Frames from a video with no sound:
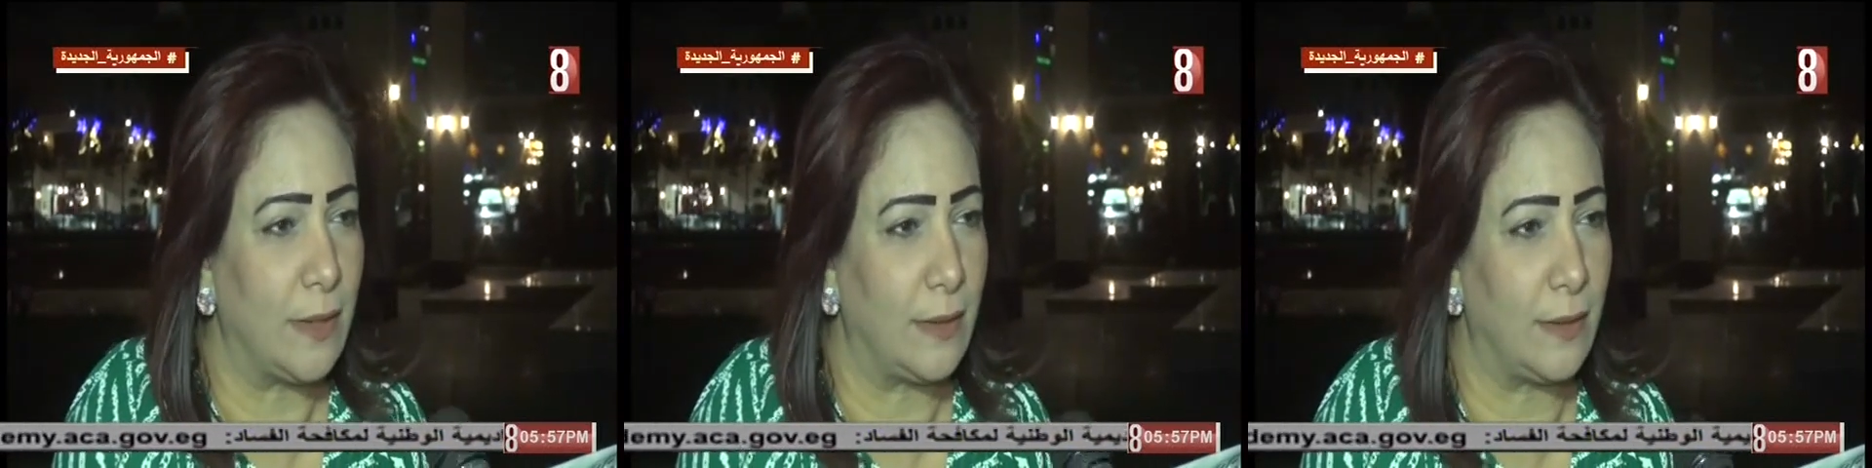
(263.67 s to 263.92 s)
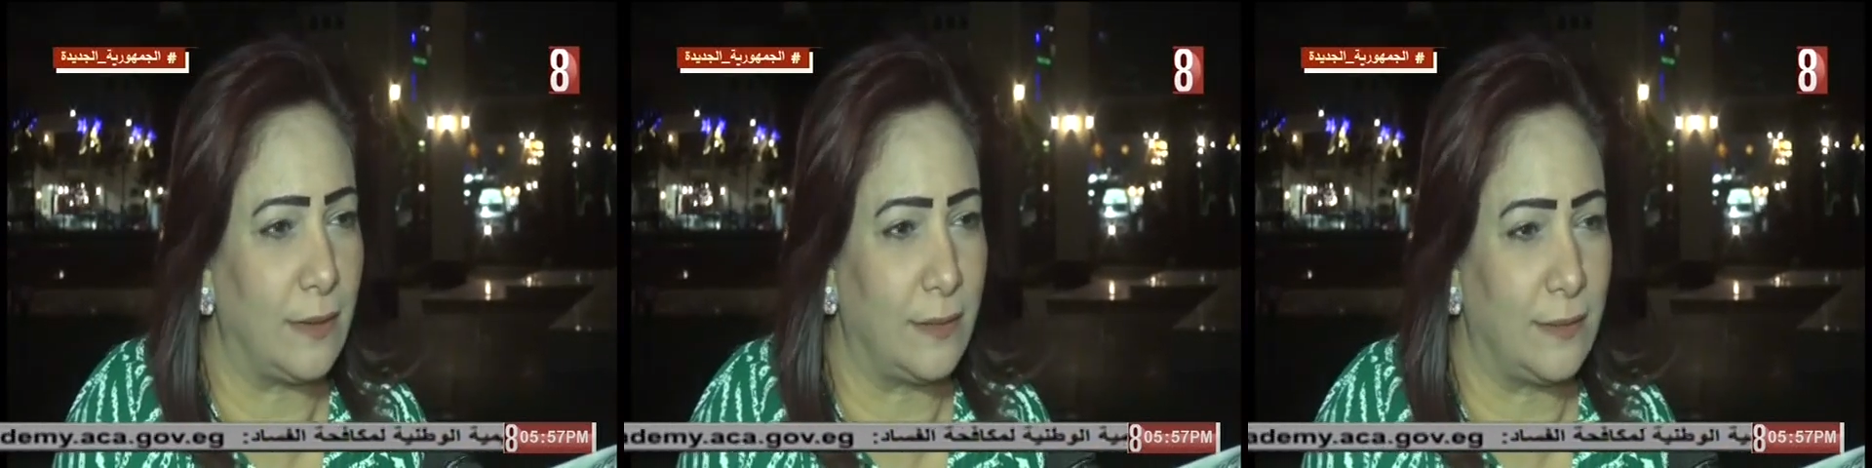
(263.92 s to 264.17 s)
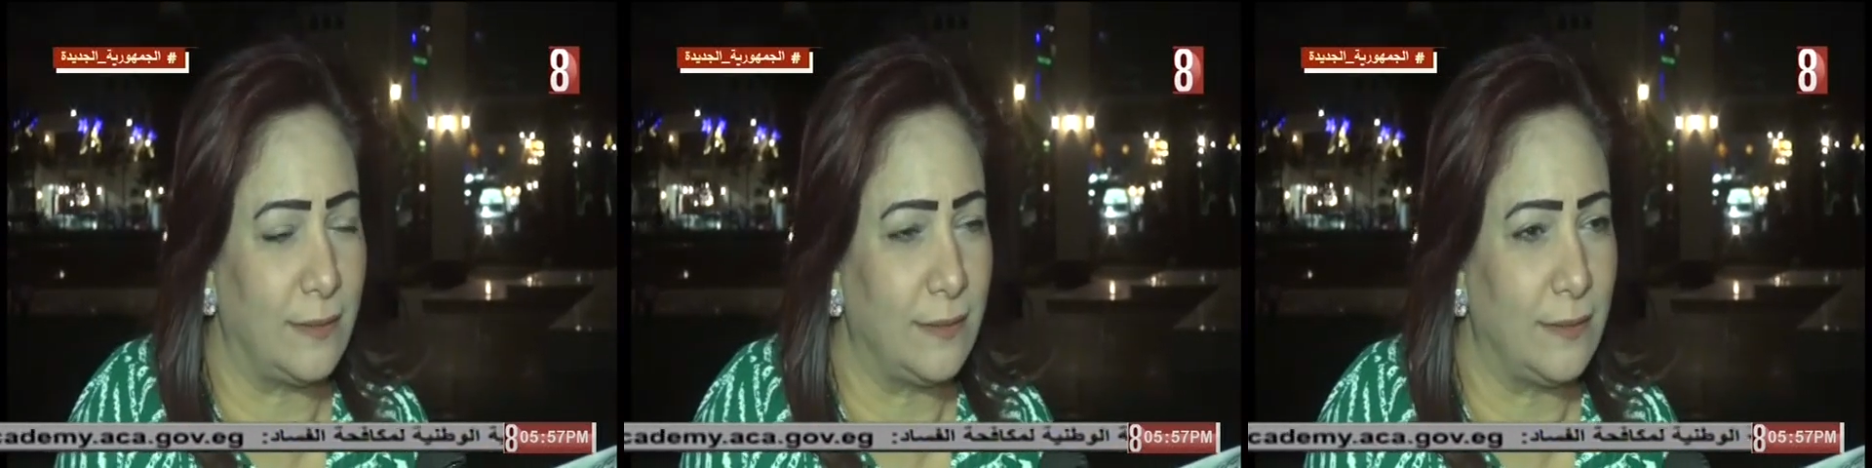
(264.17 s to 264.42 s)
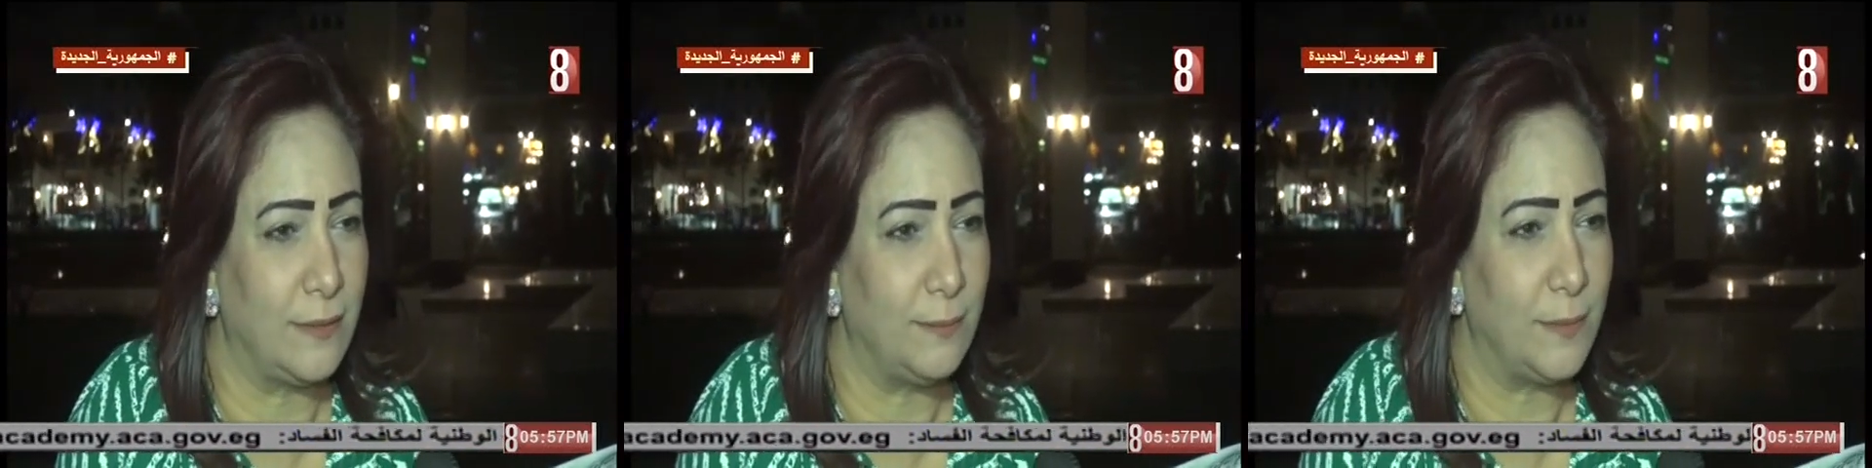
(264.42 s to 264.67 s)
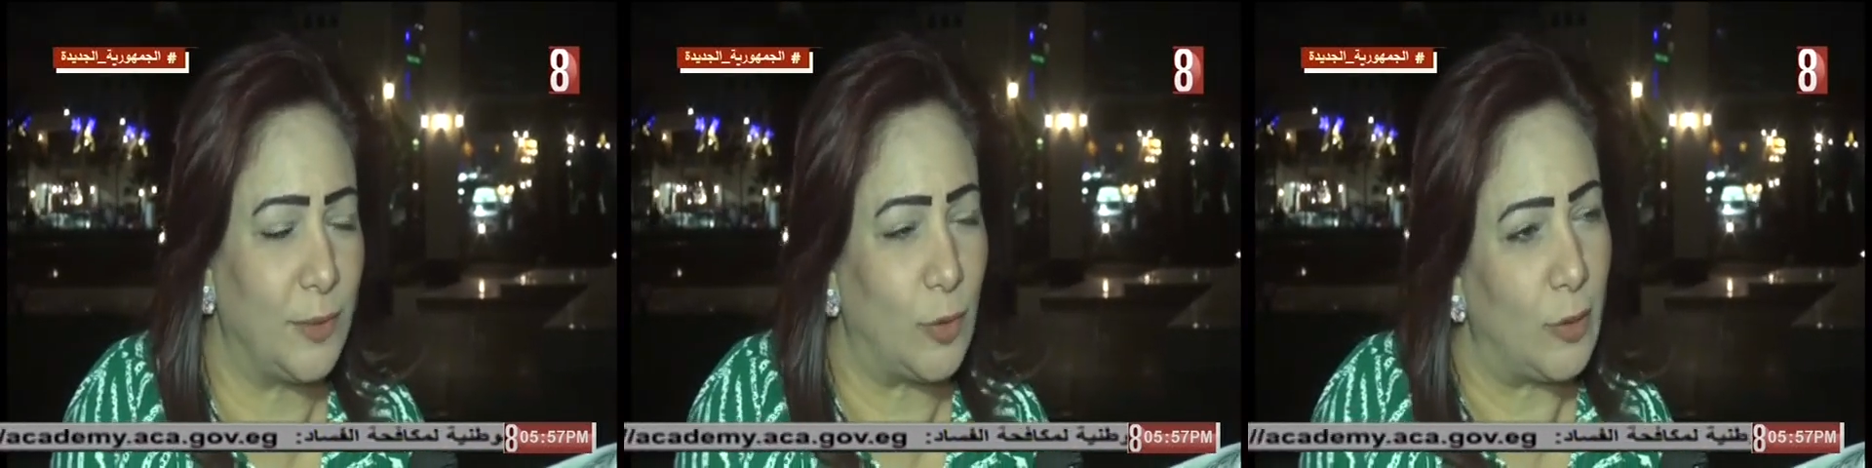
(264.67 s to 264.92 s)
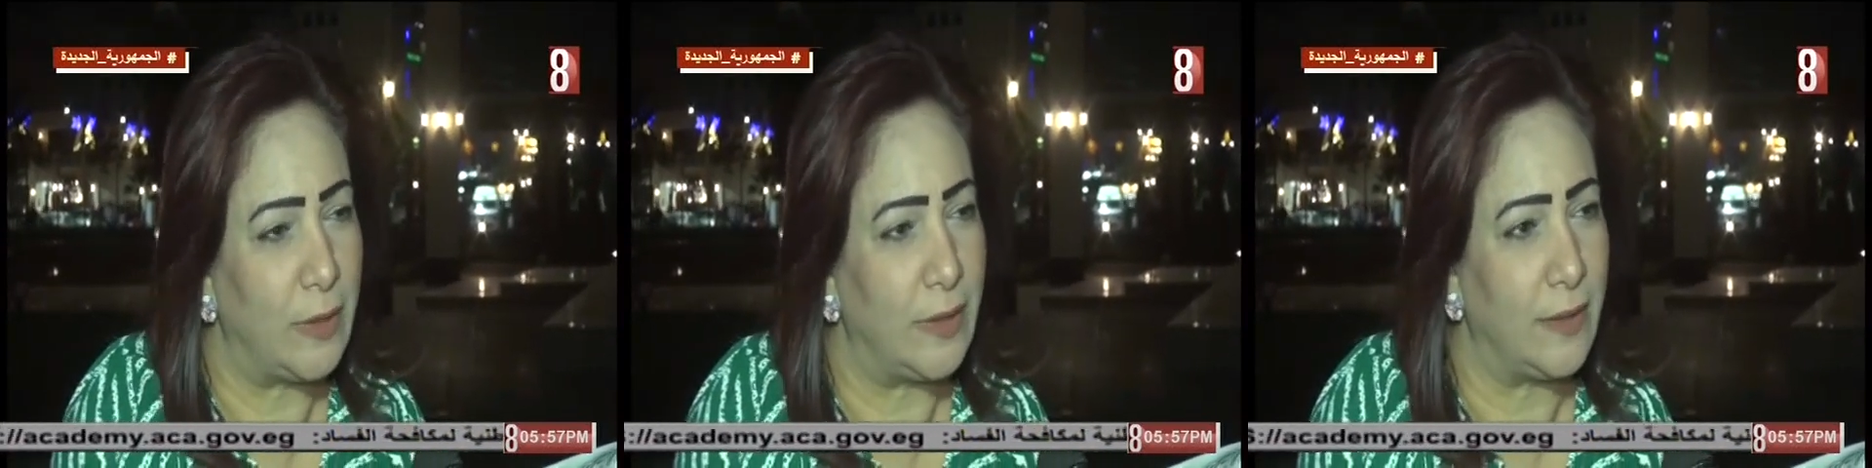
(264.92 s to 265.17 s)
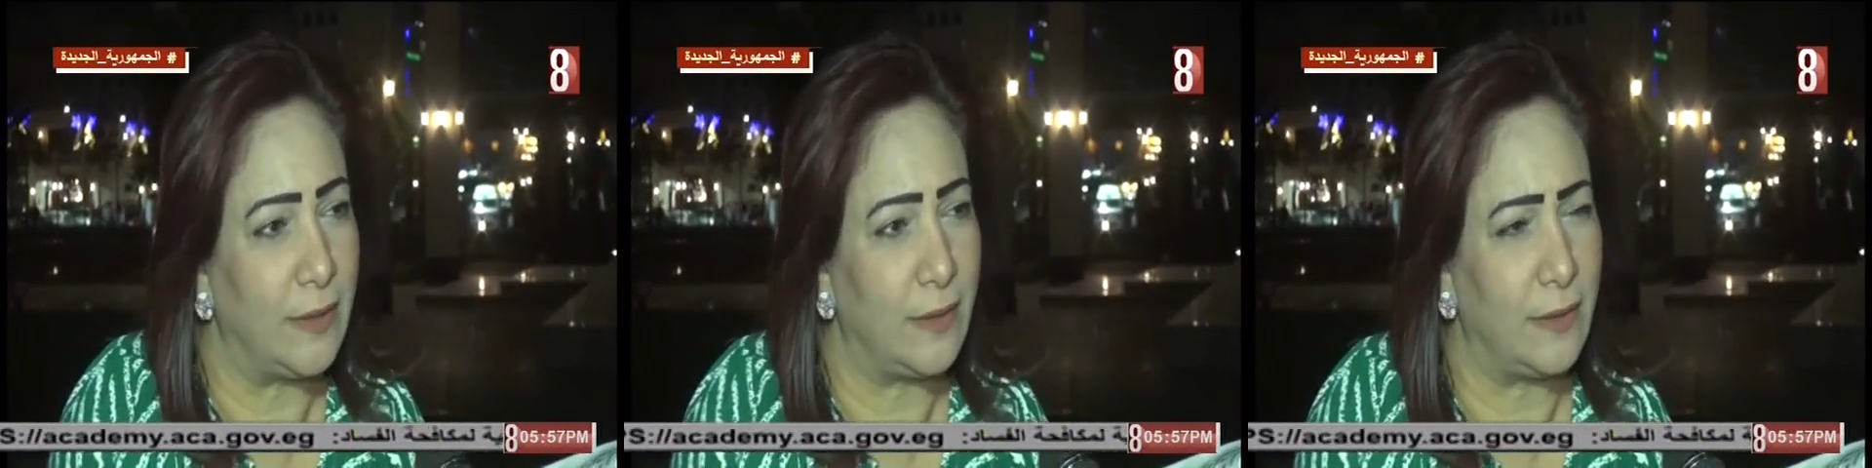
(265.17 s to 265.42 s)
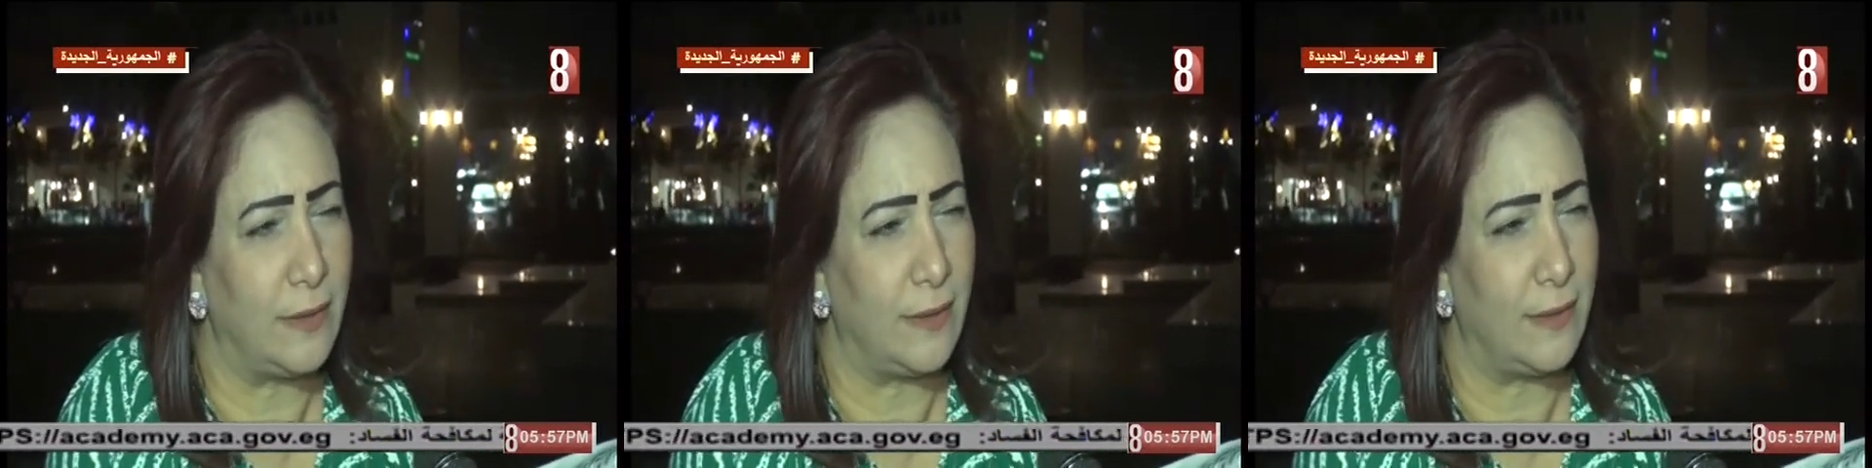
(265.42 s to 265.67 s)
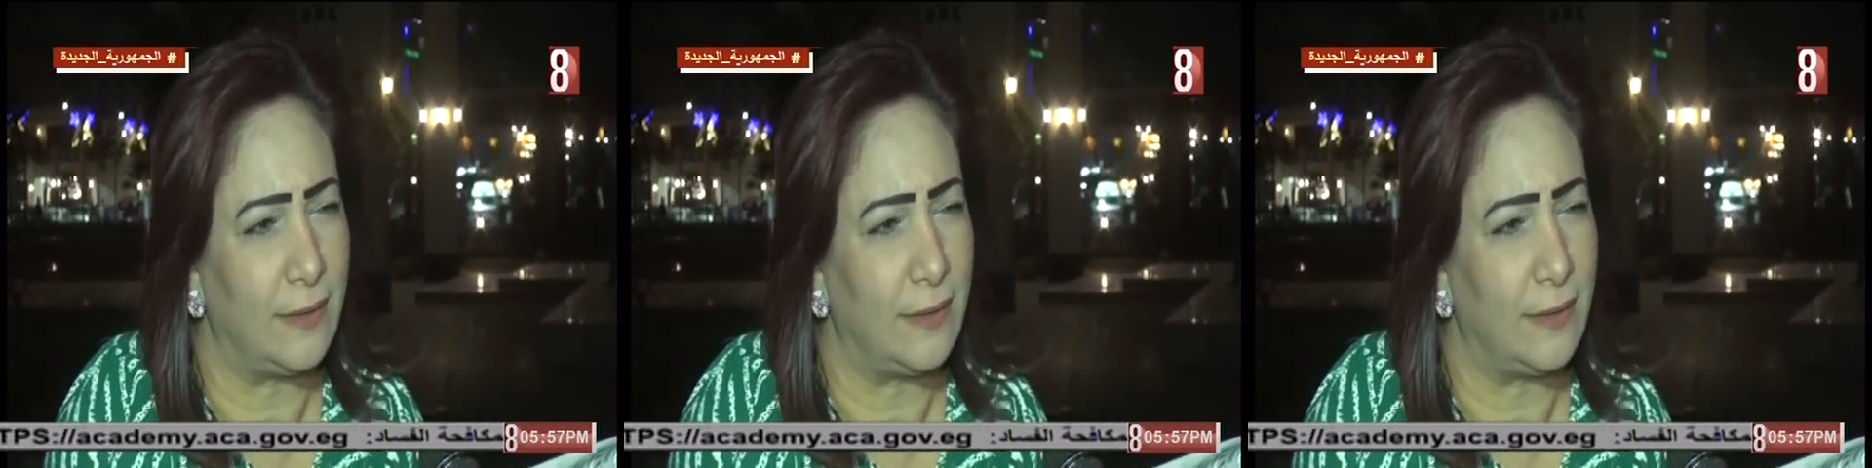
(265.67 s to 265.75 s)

انا بيقول لي